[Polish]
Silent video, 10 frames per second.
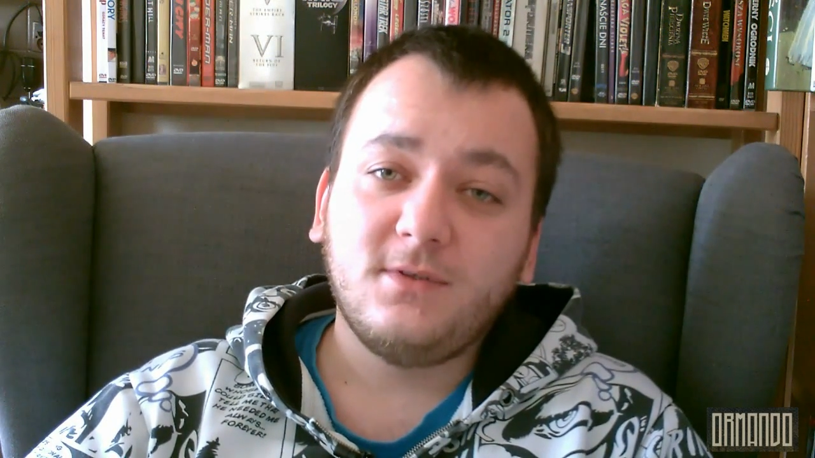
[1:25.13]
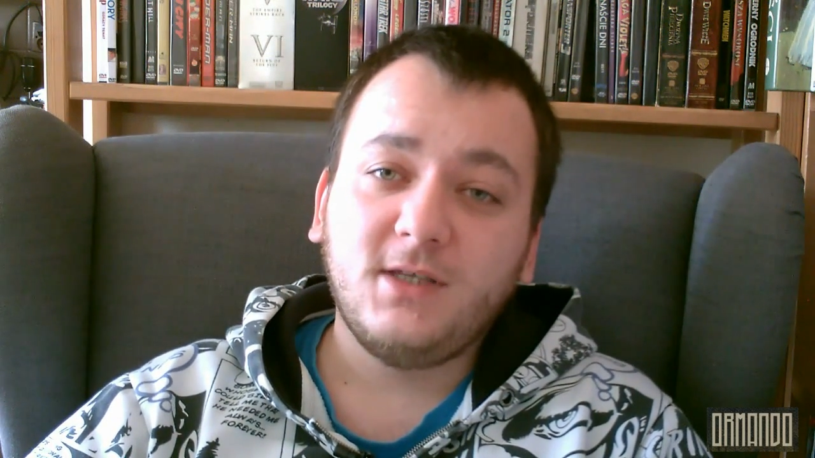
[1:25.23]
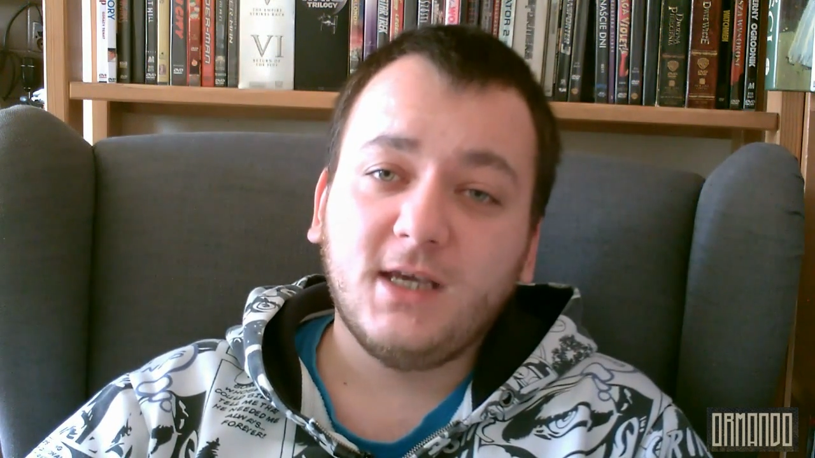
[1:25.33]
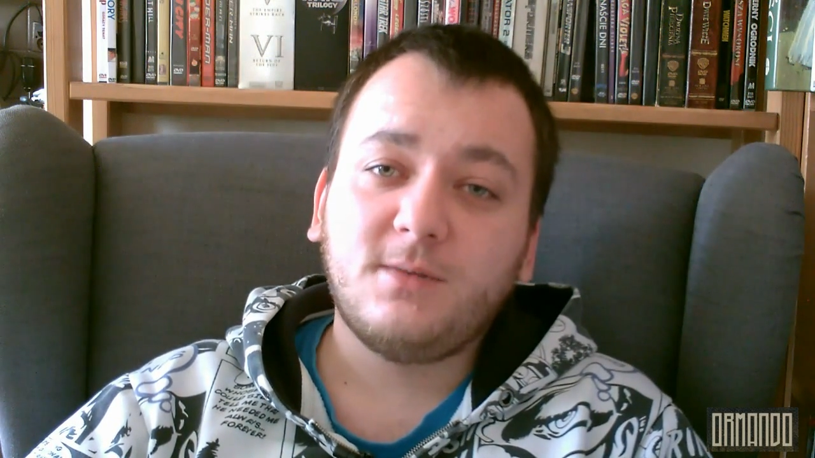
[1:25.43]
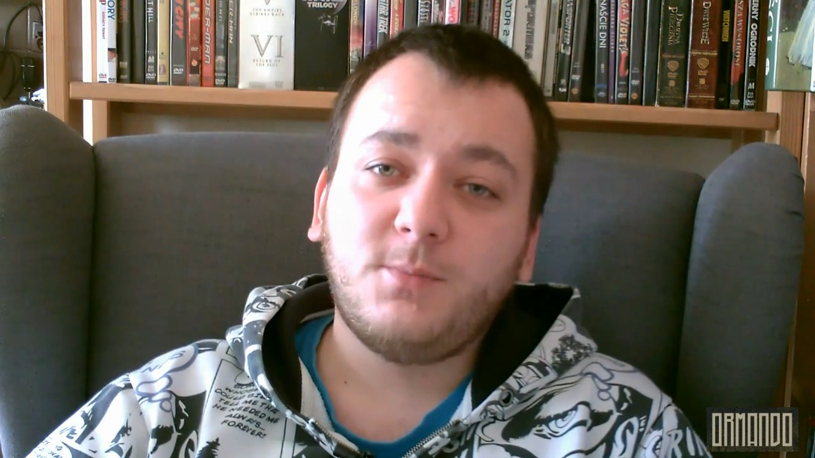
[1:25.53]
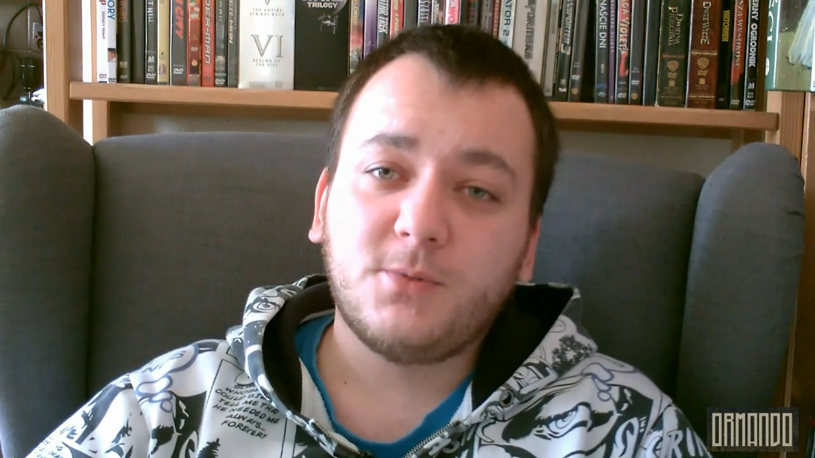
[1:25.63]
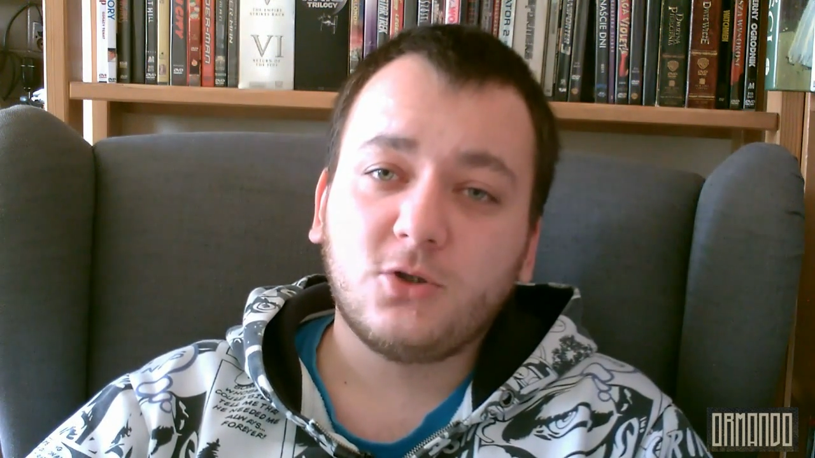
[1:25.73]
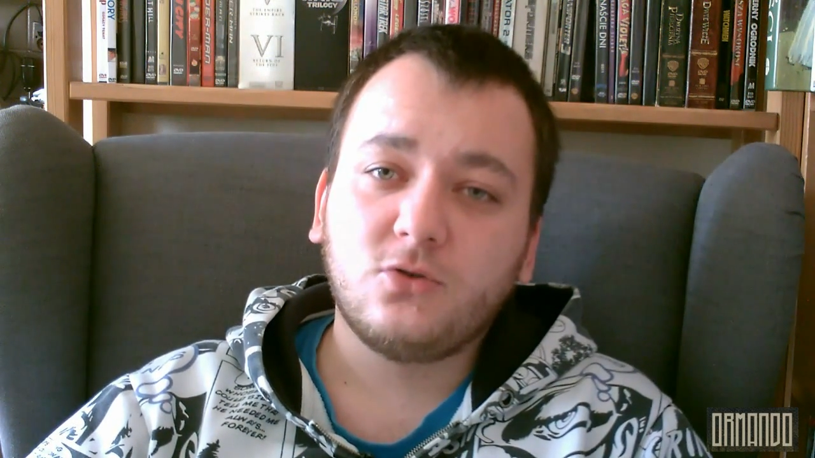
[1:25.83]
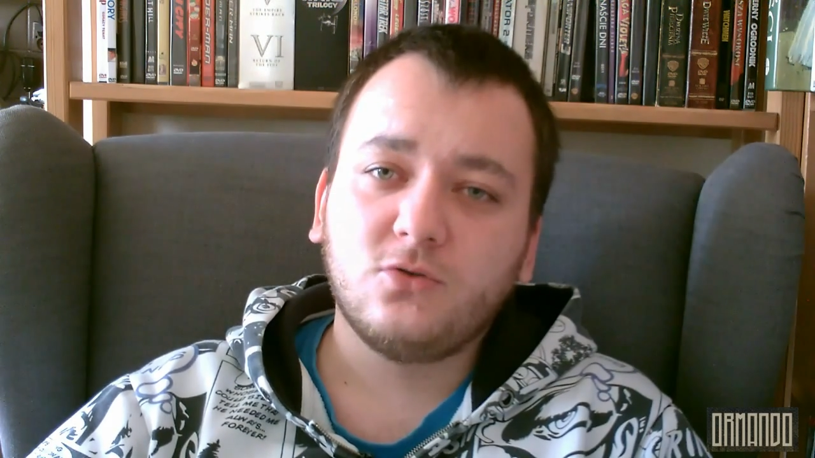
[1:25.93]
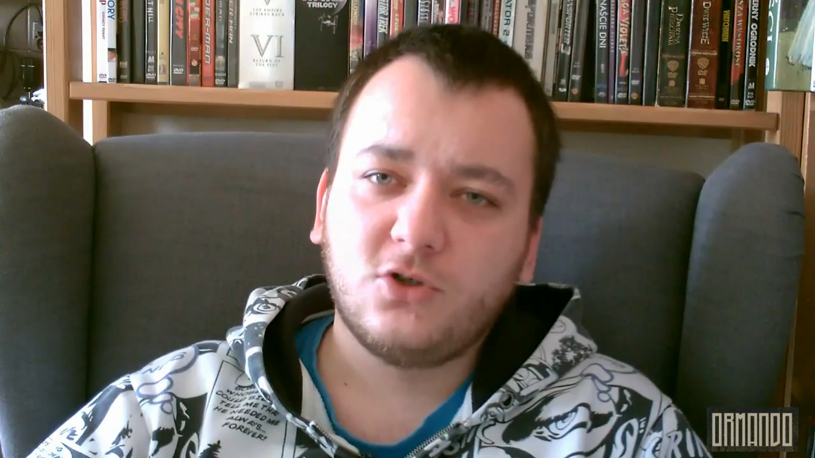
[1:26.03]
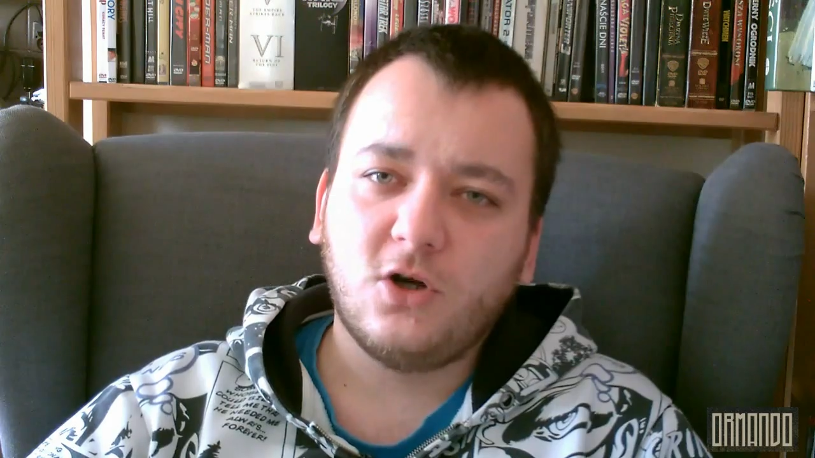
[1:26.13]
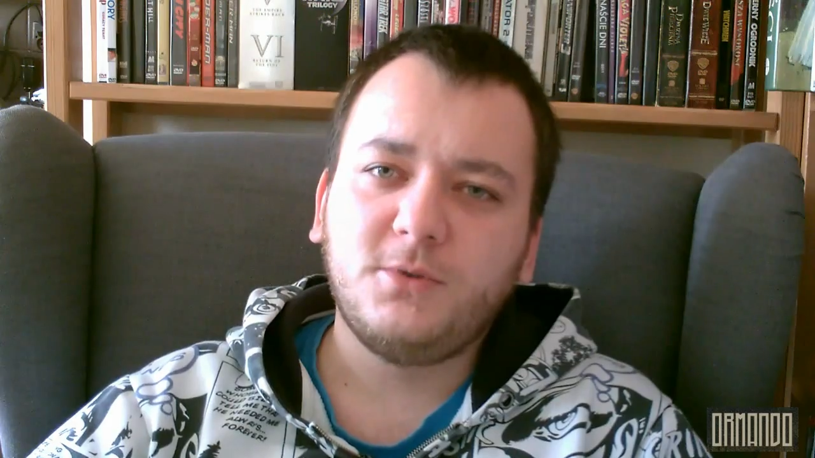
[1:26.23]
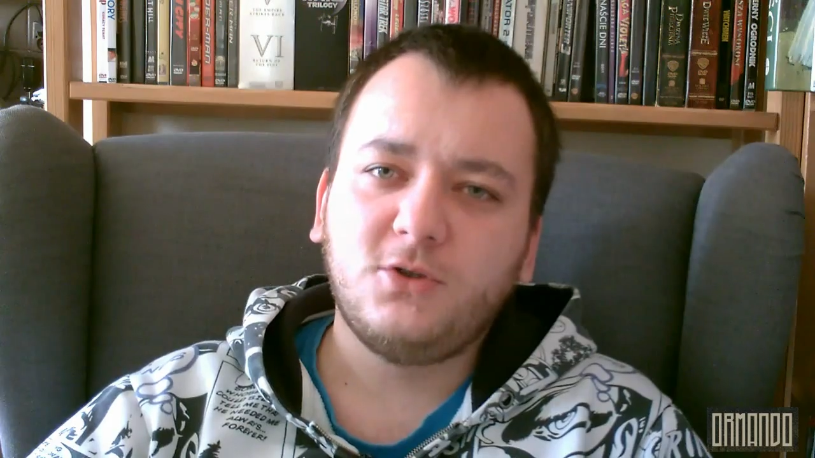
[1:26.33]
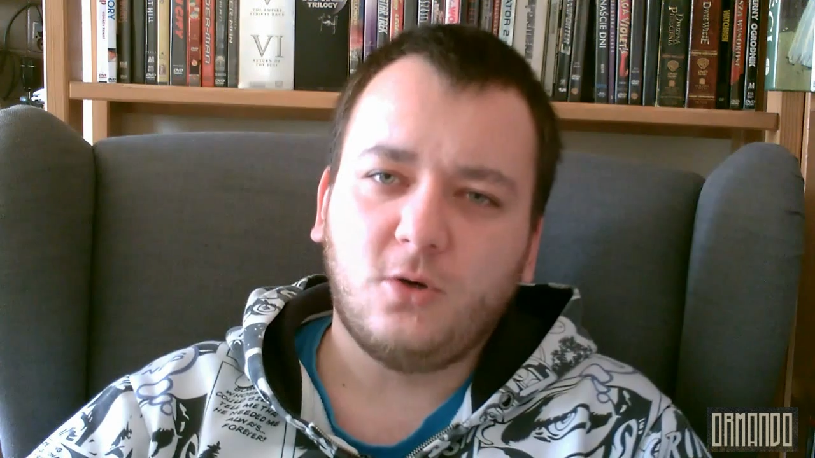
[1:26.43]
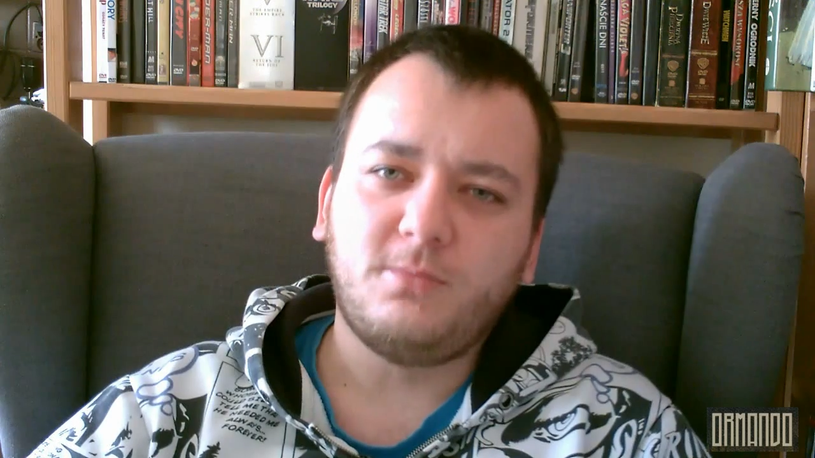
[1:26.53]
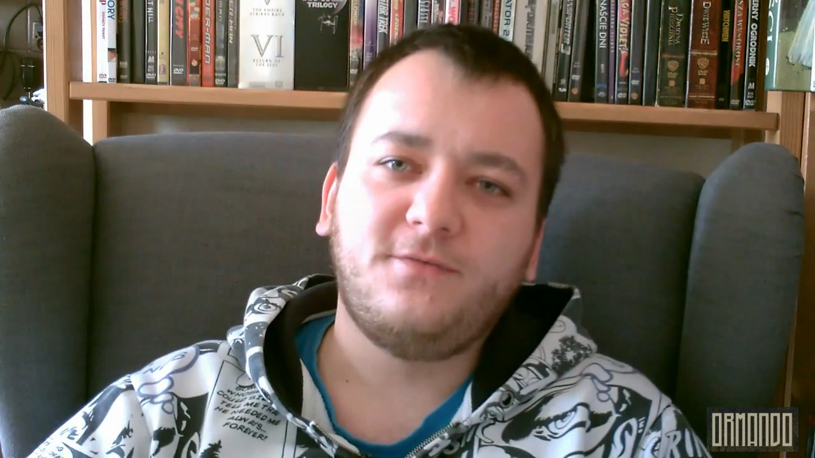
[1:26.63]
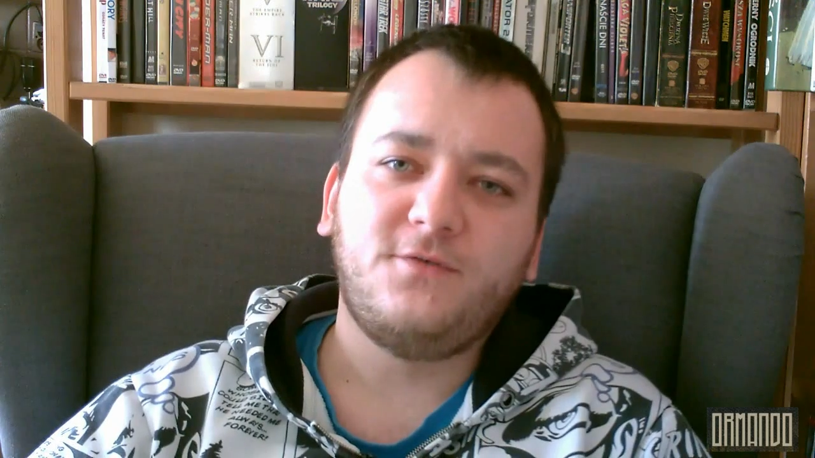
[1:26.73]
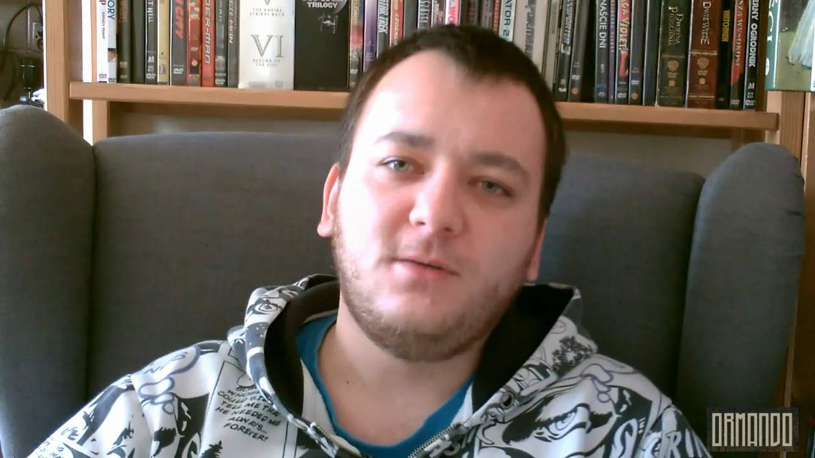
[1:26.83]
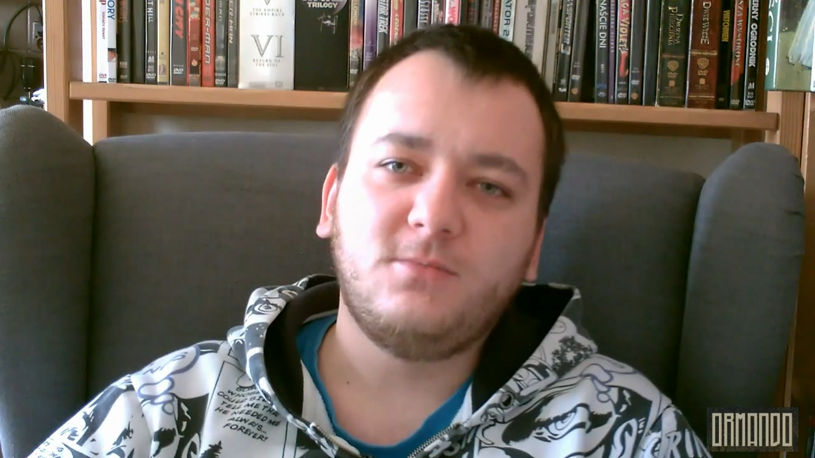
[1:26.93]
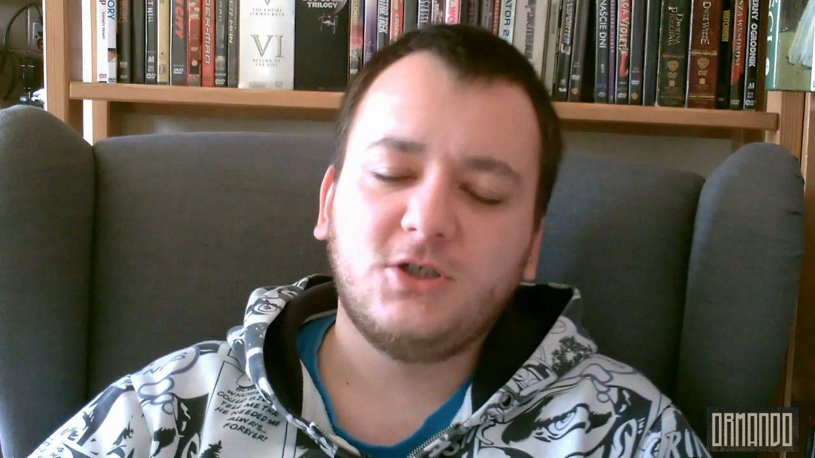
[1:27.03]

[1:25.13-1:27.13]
niech po prostu zrobi dobry film.